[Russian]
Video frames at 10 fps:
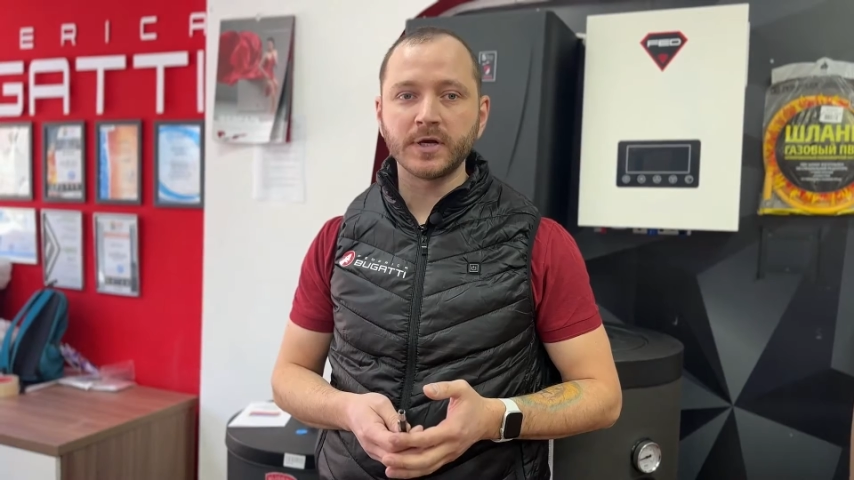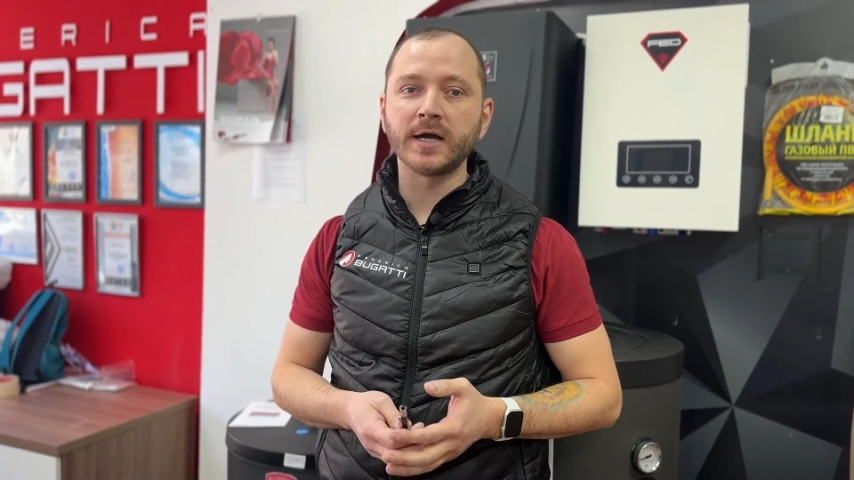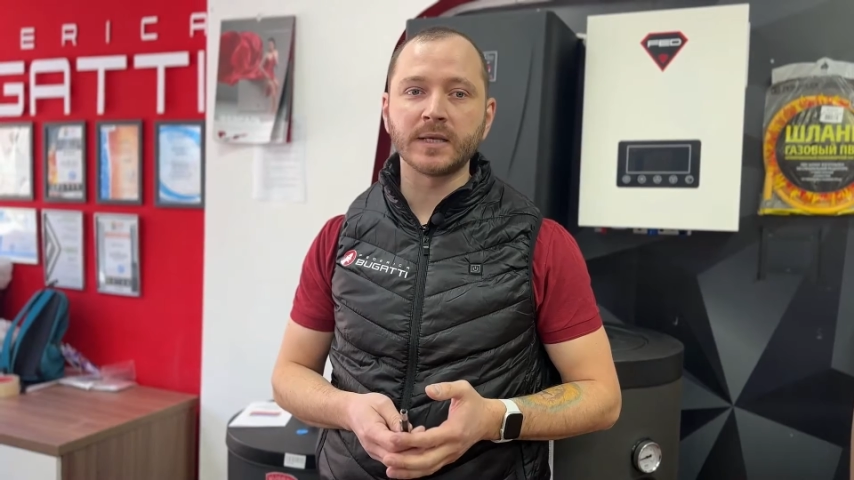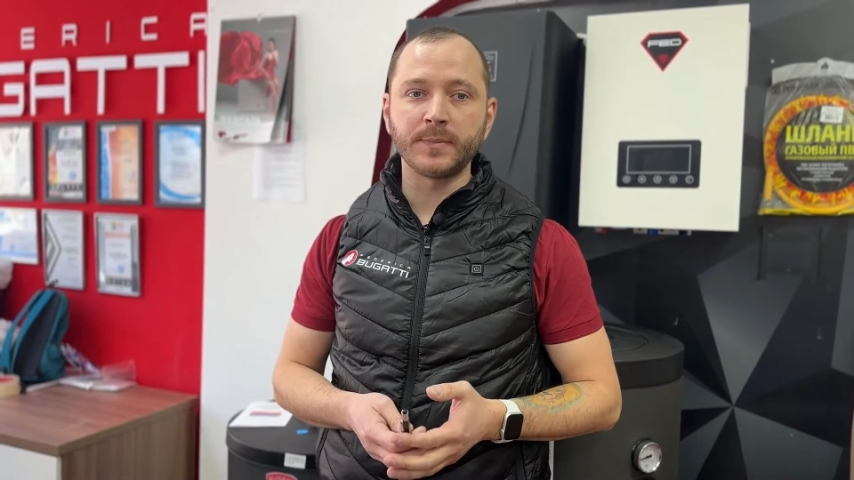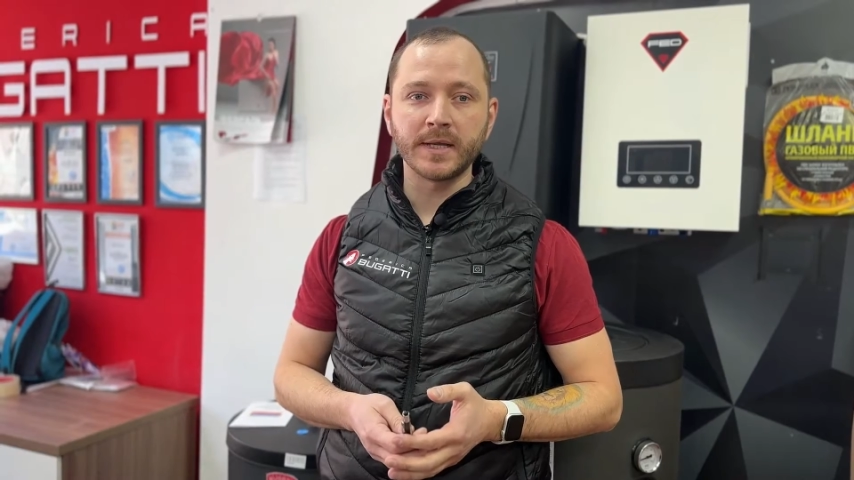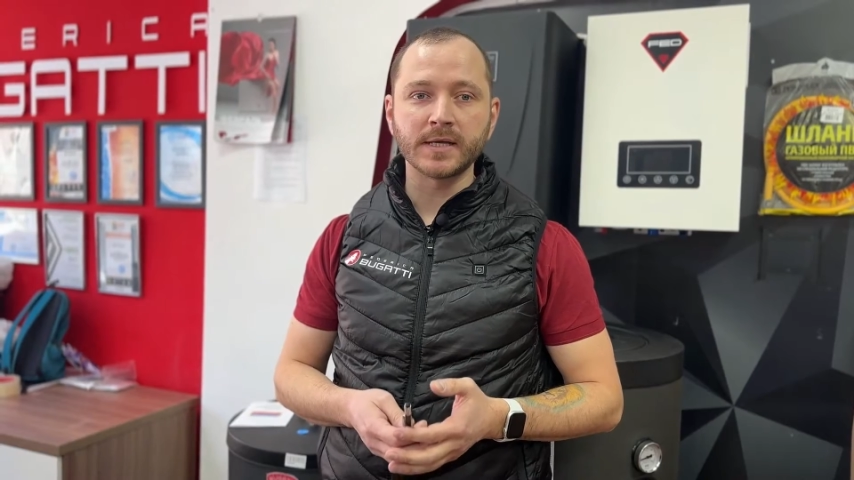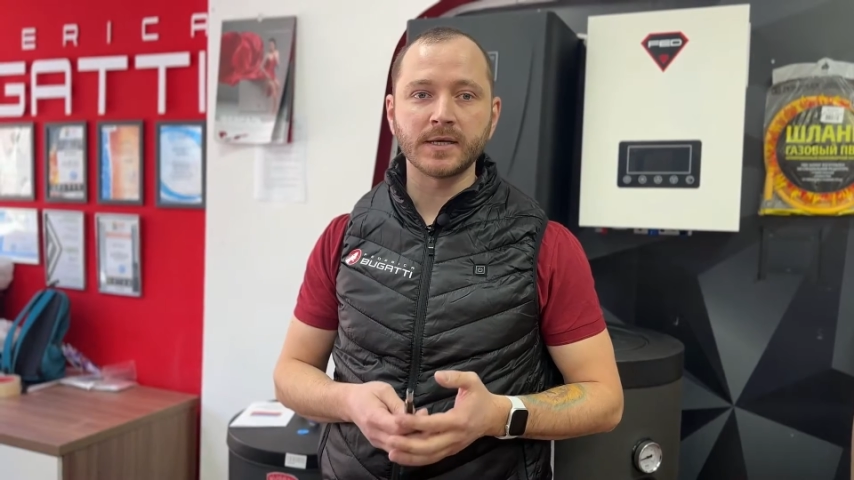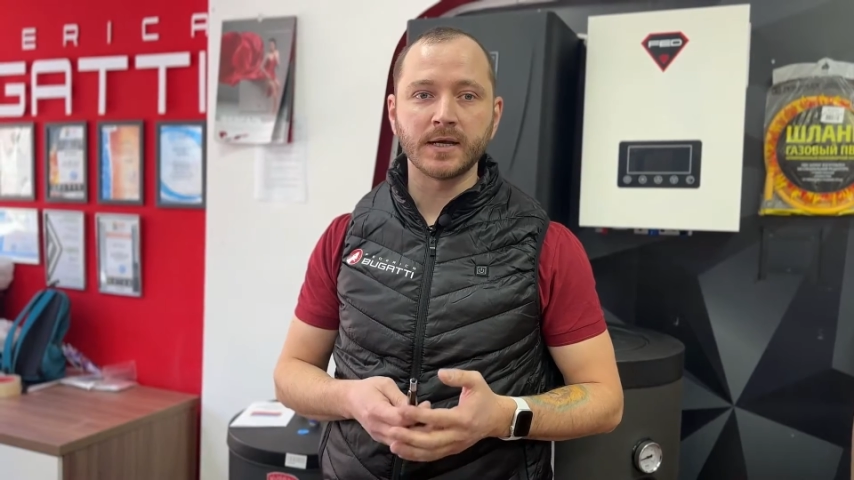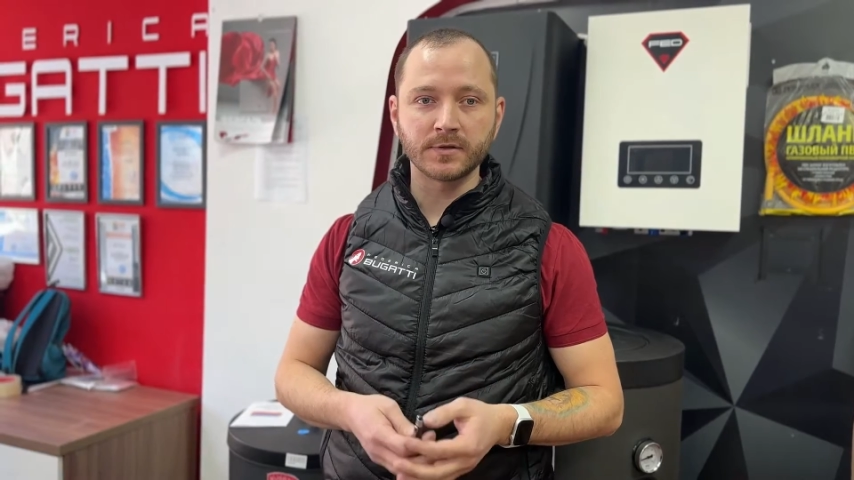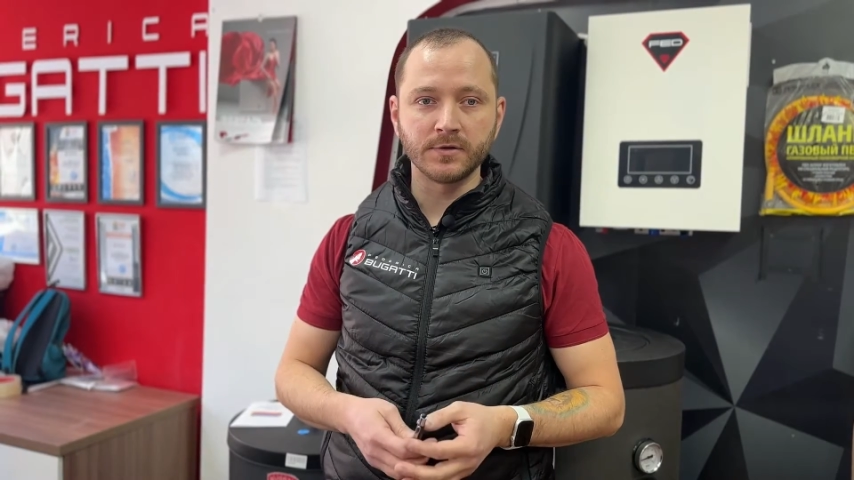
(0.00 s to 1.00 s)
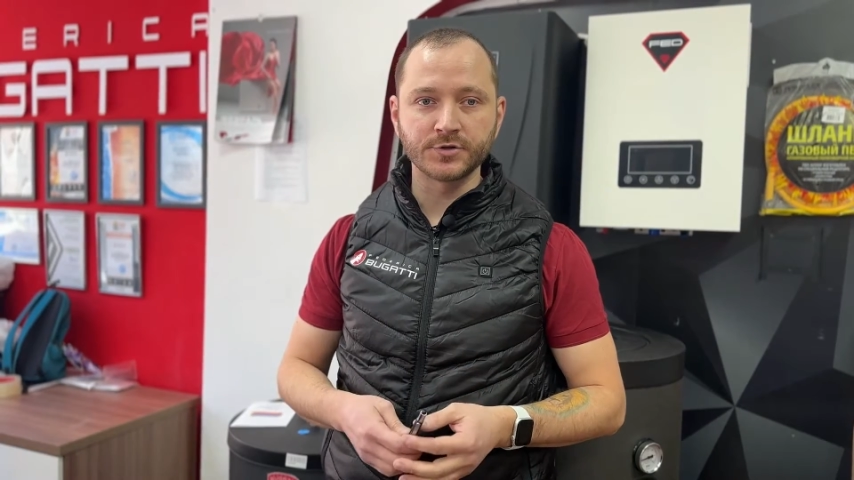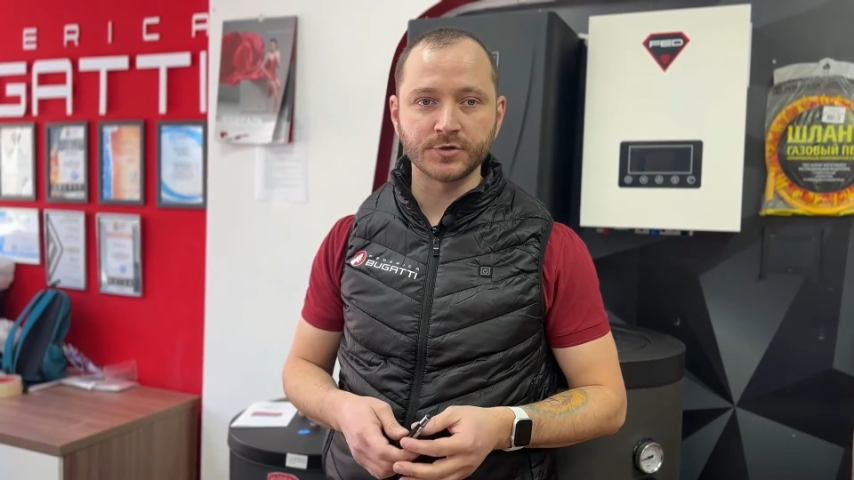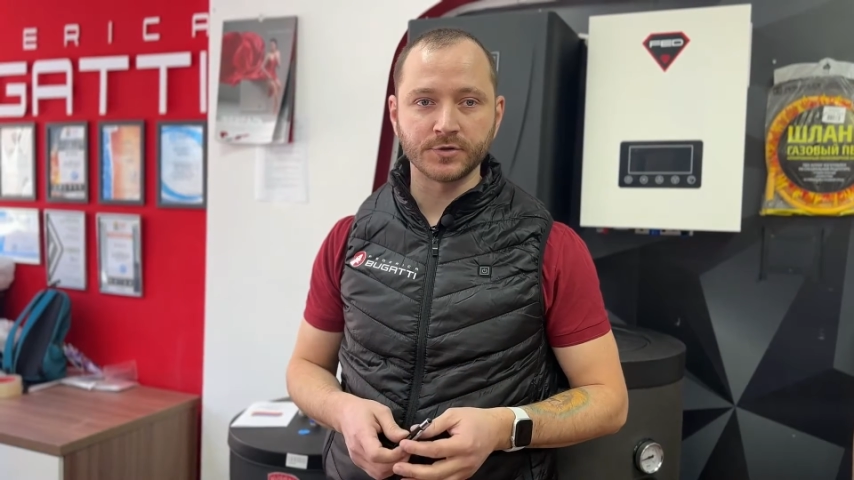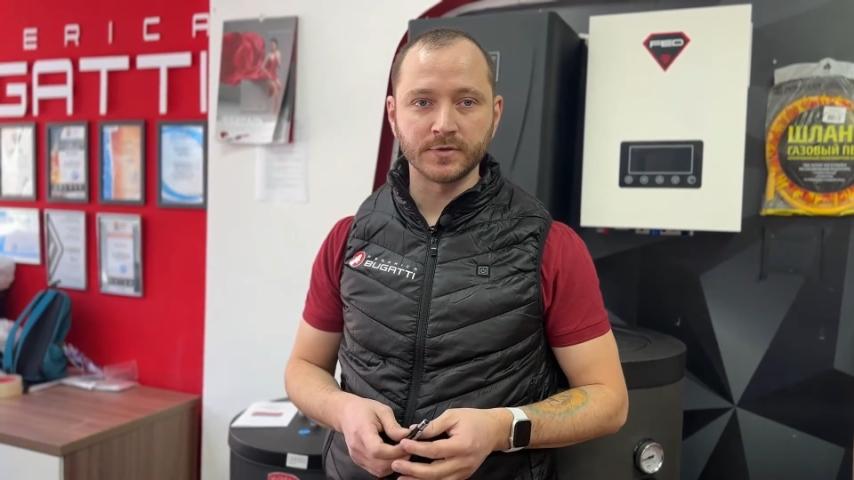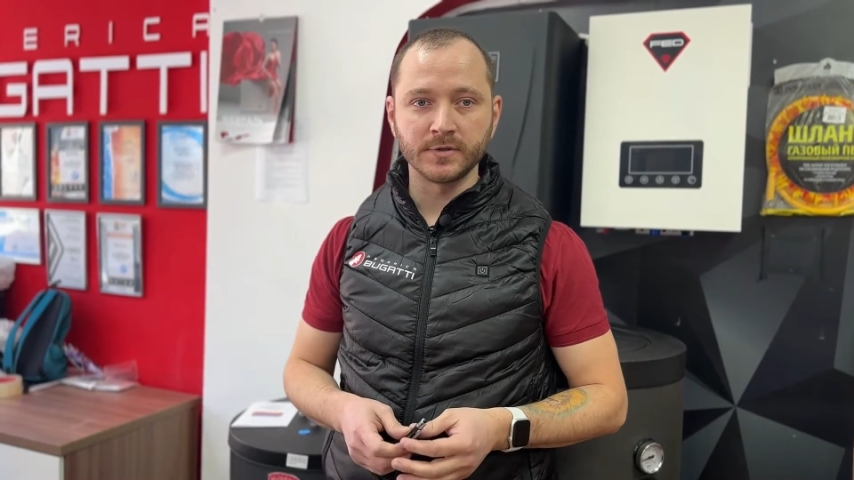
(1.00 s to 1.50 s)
а отопление отключено.